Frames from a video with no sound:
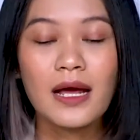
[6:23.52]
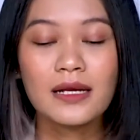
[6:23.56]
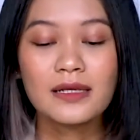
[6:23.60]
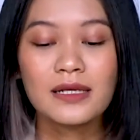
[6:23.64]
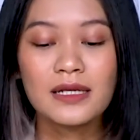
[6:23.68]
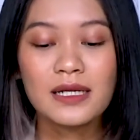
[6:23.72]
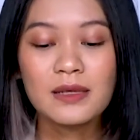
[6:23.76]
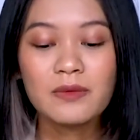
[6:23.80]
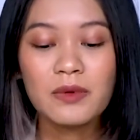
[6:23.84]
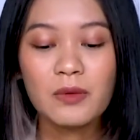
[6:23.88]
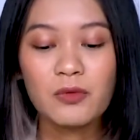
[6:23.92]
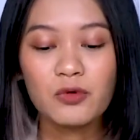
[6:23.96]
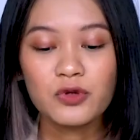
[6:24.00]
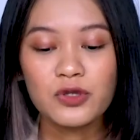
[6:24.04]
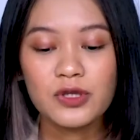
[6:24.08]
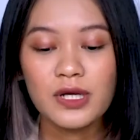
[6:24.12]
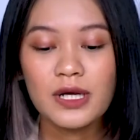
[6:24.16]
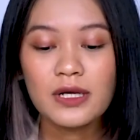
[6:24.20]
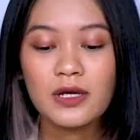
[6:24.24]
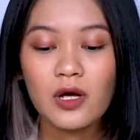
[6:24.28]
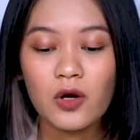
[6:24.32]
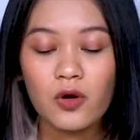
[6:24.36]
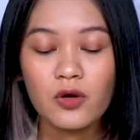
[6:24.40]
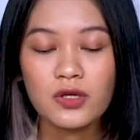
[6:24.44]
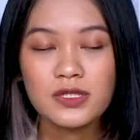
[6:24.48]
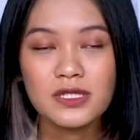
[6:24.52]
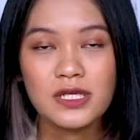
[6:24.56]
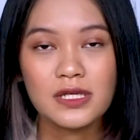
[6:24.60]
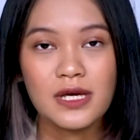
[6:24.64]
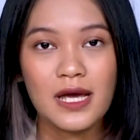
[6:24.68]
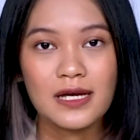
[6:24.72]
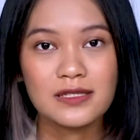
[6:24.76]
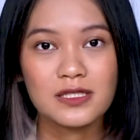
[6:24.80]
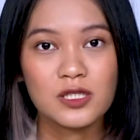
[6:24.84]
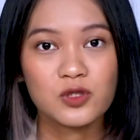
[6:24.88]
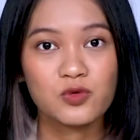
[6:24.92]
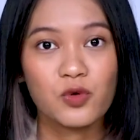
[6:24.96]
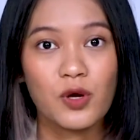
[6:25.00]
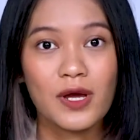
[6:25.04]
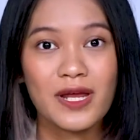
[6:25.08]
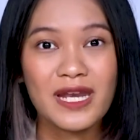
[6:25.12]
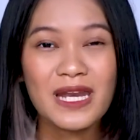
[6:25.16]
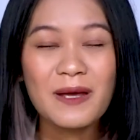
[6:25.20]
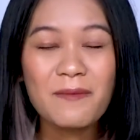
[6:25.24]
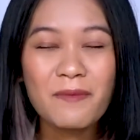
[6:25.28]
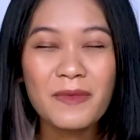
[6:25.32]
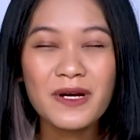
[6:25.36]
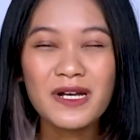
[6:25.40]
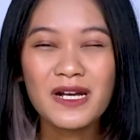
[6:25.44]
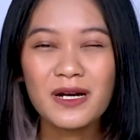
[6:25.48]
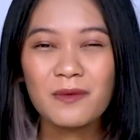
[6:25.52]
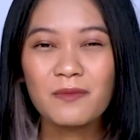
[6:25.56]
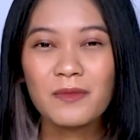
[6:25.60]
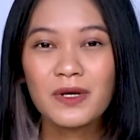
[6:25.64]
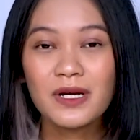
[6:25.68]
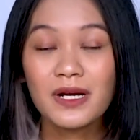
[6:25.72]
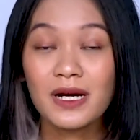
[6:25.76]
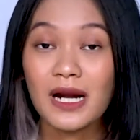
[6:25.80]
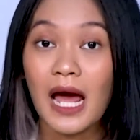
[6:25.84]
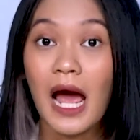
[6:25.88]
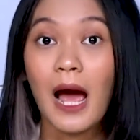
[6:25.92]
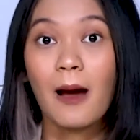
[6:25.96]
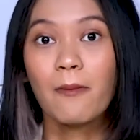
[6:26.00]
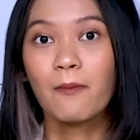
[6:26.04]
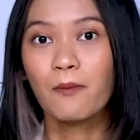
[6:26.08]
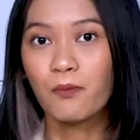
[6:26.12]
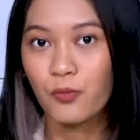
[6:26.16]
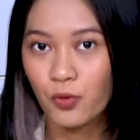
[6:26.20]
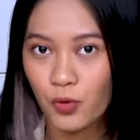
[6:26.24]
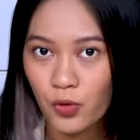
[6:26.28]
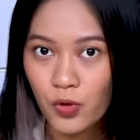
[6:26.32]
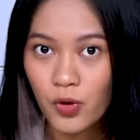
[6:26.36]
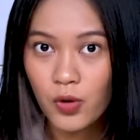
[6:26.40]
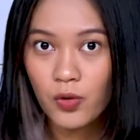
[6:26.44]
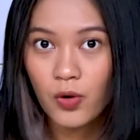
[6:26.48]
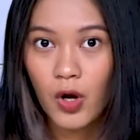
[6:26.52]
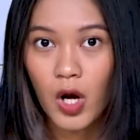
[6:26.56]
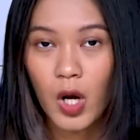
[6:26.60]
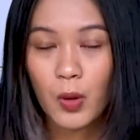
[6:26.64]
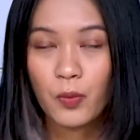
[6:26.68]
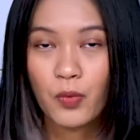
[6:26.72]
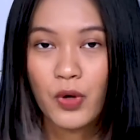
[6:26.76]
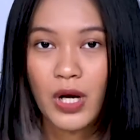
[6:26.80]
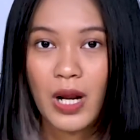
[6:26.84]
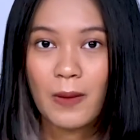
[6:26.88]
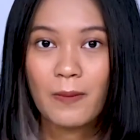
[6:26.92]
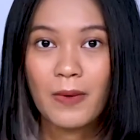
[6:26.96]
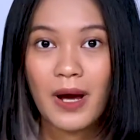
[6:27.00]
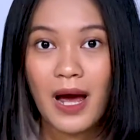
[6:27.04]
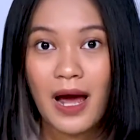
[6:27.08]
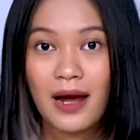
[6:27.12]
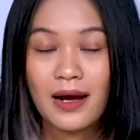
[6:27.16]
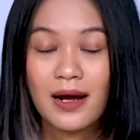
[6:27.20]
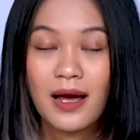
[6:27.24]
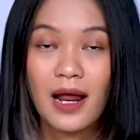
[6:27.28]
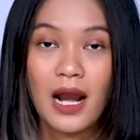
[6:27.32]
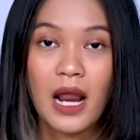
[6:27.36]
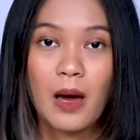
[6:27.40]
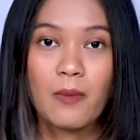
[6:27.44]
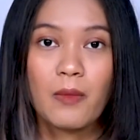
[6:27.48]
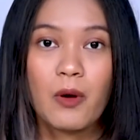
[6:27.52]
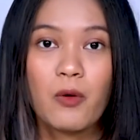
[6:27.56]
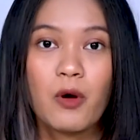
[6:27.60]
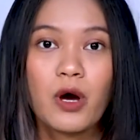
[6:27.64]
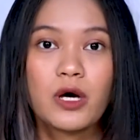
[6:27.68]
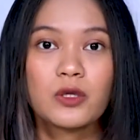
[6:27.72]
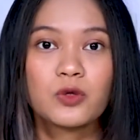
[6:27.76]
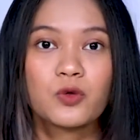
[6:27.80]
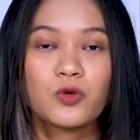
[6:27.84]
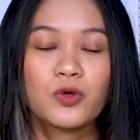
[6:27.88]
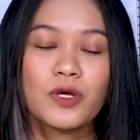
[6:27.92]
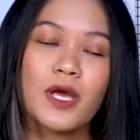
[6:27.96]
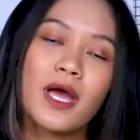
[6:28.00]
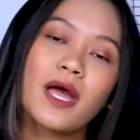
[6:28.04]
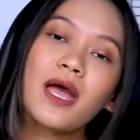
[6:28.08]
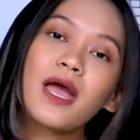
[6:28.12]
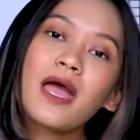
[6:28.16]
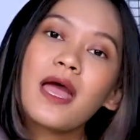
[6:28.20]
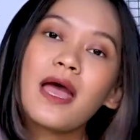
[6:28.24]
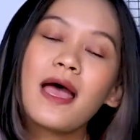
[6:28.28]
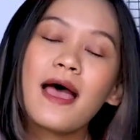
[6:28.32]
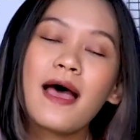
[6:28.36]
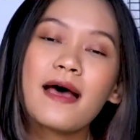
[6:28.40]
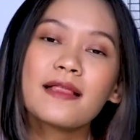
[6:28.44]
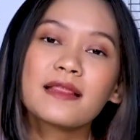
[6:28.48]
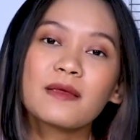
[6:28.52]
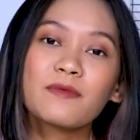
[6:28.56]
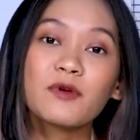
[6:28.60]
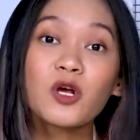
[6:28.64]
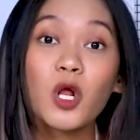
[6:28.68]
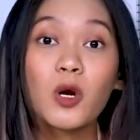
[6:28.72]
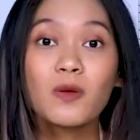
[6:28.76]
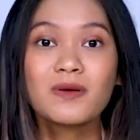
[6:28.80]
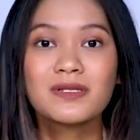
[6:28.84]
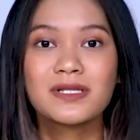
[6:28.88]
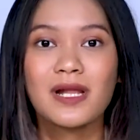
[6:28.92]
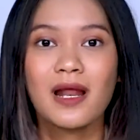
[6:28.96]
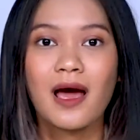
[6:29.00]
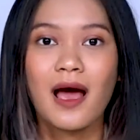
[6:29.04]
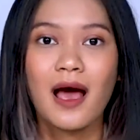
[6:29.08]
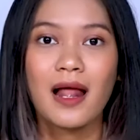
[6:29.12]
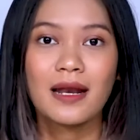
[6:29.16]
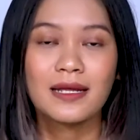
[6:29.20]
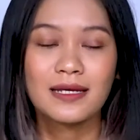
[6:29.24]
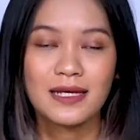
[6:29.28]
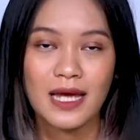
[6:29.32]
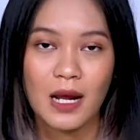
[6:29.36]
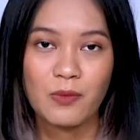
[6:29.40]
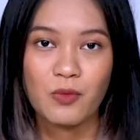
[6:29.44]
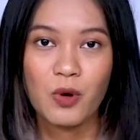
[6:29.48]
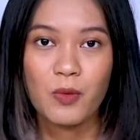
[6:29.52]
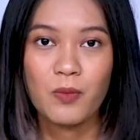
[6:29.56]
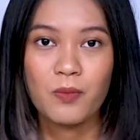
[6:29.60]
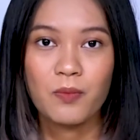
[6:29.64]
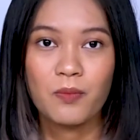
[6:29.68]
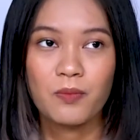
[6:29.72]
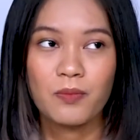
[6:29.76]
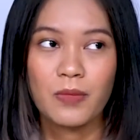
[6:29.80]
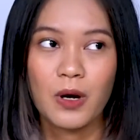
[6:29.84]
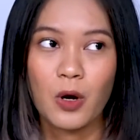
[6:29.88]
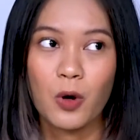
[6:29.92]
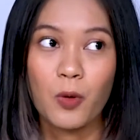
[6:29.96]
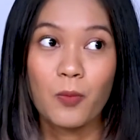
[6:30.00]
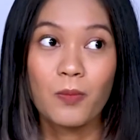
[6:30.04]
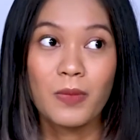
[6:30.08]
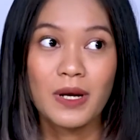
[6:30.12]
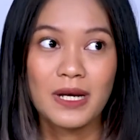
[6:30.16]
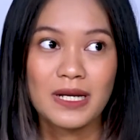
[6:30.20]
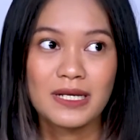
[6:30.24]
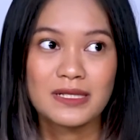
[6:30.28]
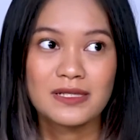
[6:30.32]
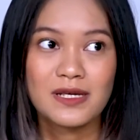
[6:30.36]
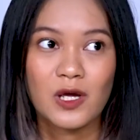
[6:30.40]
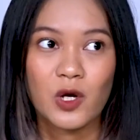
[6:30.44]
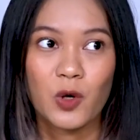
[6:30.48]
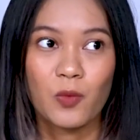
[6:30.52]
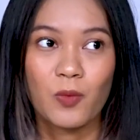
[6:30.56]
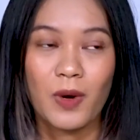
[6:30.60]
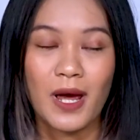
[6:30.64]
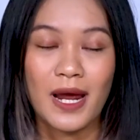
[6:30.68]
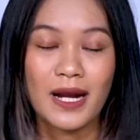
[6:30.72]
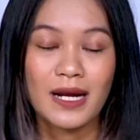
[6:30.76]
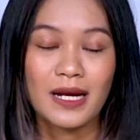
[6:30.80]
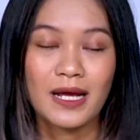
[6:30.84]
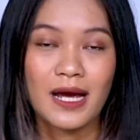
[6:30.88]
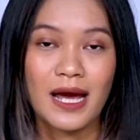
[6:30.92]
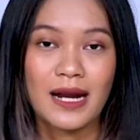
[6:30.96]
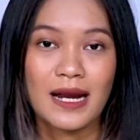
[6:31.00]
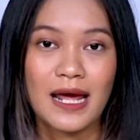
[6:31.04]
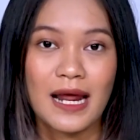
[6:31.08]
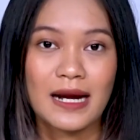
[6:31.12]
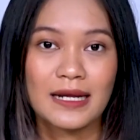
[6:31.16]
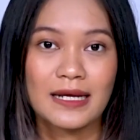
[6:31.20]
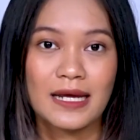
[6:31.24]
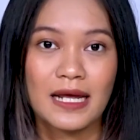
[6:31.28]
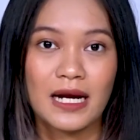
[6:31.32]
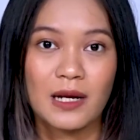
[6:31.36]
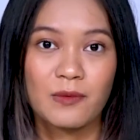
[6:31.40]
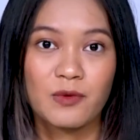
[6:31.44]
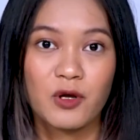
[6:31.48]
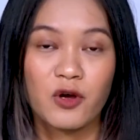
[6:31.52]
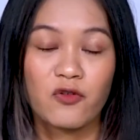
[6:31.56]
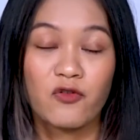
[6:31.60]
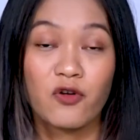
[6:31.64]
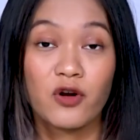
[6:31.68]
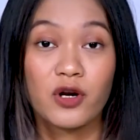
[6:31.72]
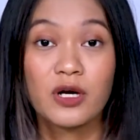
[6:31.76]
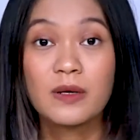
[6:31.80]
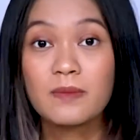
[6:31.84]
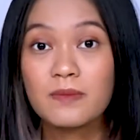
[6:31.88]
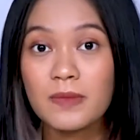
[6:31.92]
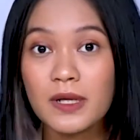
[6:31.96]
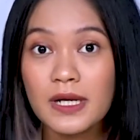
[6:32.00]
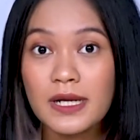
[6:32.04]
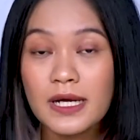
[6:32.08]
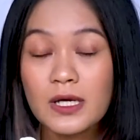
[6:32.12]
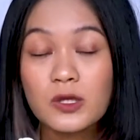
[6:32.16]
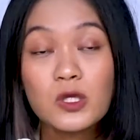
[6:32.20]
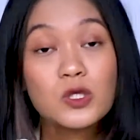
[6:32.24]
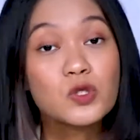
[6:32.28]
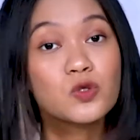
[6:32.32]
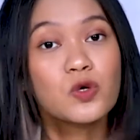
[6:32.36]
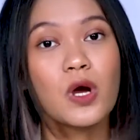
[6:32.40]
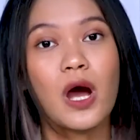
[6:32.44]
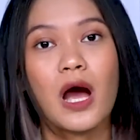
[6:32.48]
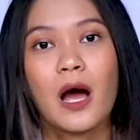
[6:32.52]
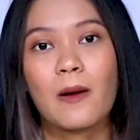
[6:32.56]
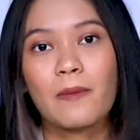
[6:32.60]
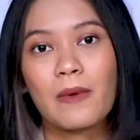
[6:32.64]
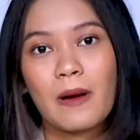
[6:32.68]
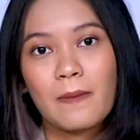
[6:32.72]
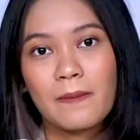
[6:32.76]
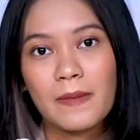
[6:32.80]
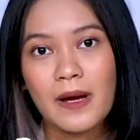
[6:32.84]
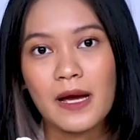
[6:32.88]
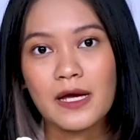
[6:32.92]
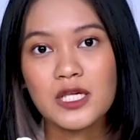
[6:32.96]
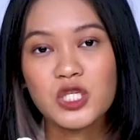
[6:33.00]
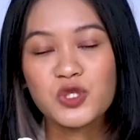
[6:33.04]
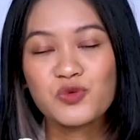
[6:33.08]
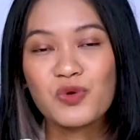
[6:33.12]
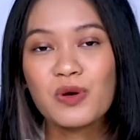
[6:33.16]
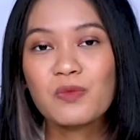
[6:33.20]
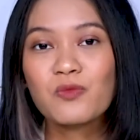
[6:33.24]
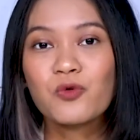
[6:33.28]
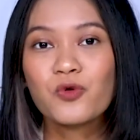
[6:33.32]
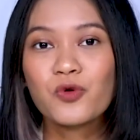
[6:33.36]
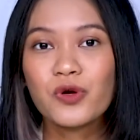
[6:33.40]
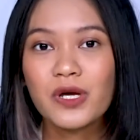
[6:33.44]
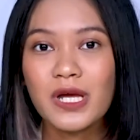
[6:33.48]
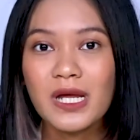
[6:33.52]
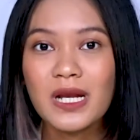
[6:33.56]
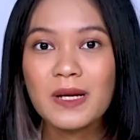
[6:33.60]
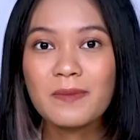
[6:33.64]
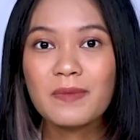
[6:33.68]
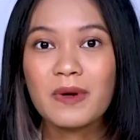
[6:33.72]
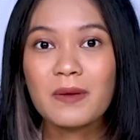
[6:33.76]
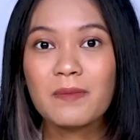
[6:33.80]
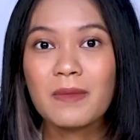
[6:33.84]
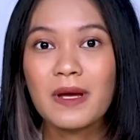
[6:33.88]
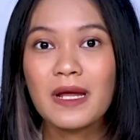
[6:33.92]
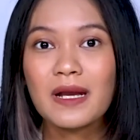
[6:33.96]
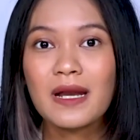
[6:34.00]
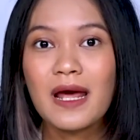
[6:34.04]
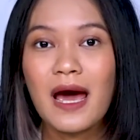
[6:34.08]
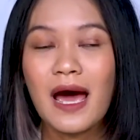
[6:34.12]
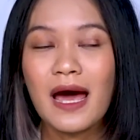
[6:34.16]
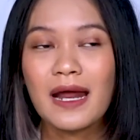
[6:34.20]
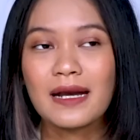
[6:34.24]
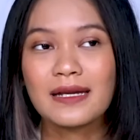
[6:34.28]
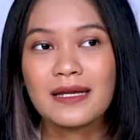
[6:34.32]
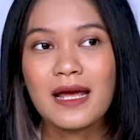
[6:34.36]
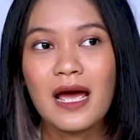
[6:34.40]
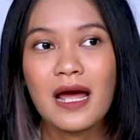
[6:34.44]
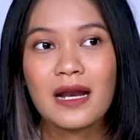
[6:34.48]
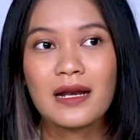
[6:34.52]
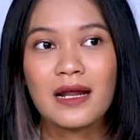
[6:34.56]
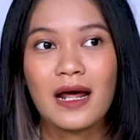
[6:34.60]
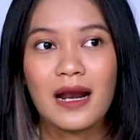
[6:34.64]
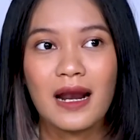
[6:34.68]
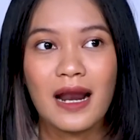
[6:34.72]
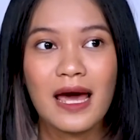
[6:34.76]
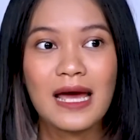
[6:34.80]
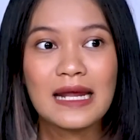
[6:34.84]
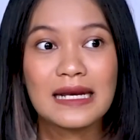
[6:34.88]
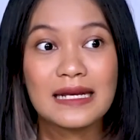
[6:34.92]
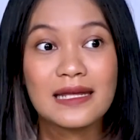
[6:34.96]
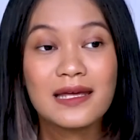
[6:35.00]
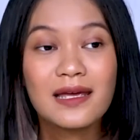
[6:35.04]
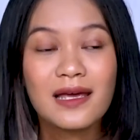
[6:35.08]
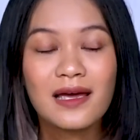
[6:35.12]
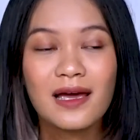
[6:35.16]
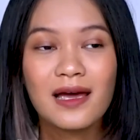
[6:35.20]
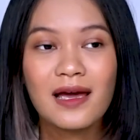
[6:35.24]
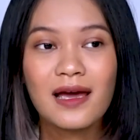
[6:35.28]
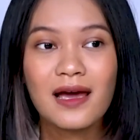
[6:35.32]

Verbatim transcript: Jadi membuktikan kalau si XSY ini bener-bener ampuh walaupun emang agak lama waktunya. Tapi kalau misalnya kalian mau, mau beli serum lain dengan harga yang lebih affordable itu juga nggak apa-apa. Cuma mungkin perbedaannya adalah di